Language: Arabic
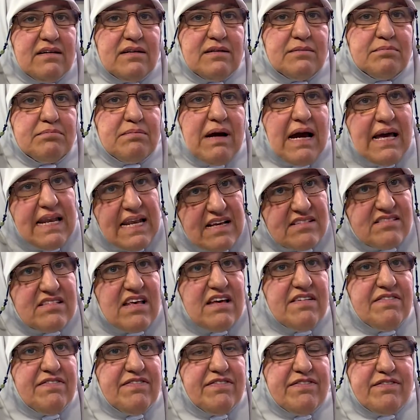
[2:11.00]
مع
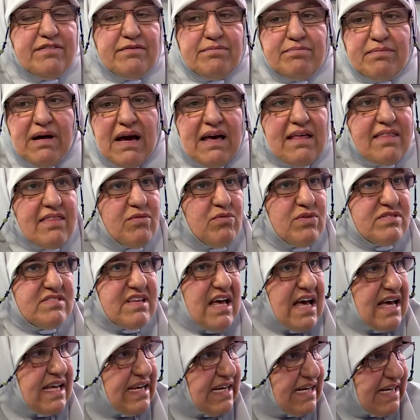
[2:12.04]
الاسف بعض
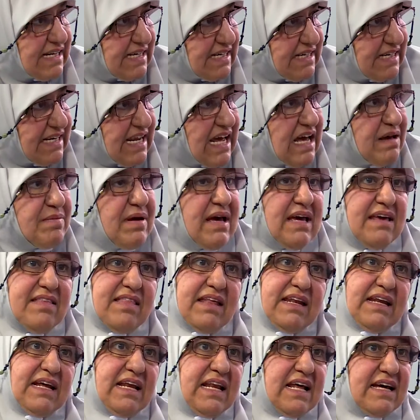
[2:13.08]
وسائل الاعلام ايضا
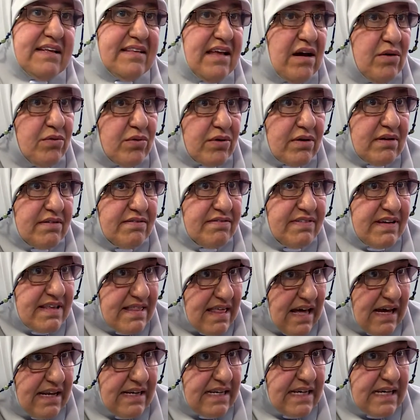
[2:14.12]
لها دور في
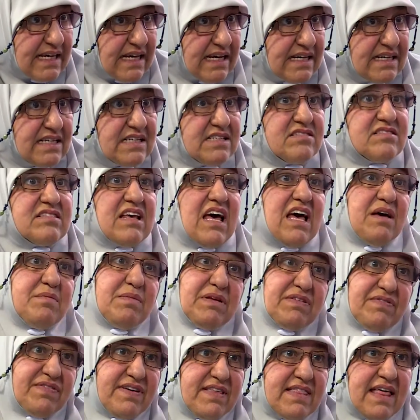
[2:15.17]
ذلك
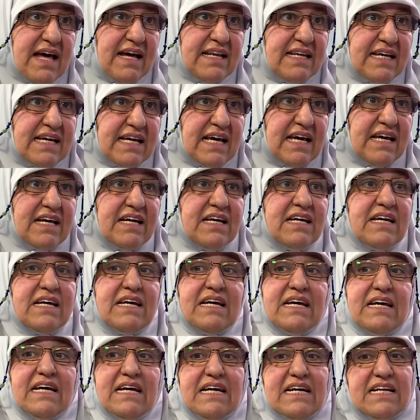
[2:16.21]
ساهمت في ذلك
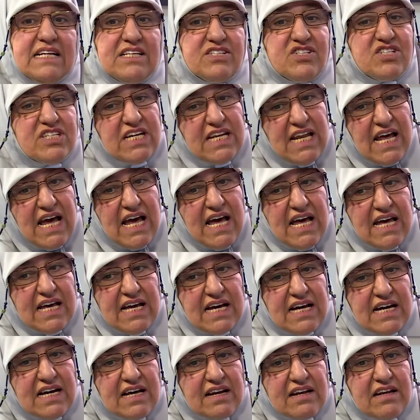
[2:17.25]
الشيء
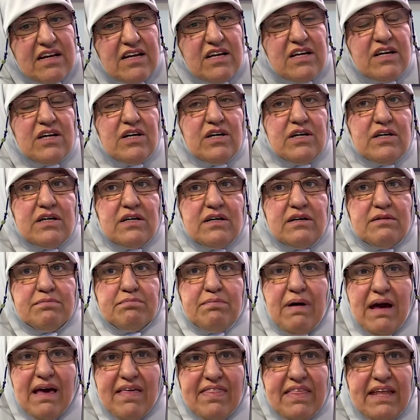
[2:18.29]
الاخر أه،
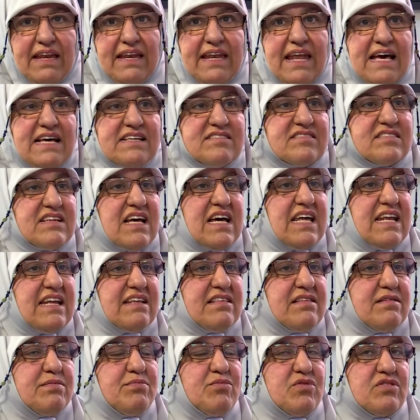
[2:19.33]
بعض الناس كانت
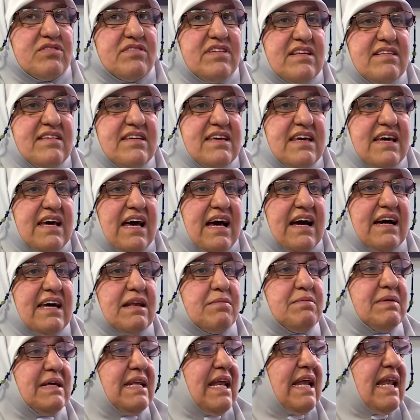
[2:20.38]
مرتديه
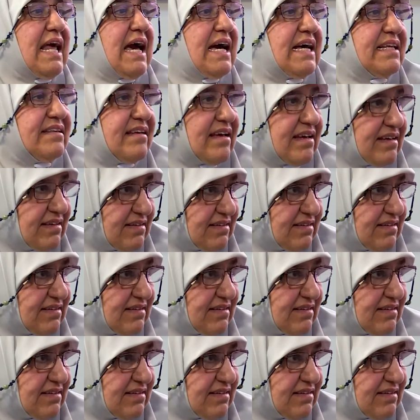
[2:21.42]
اقرب الى العاده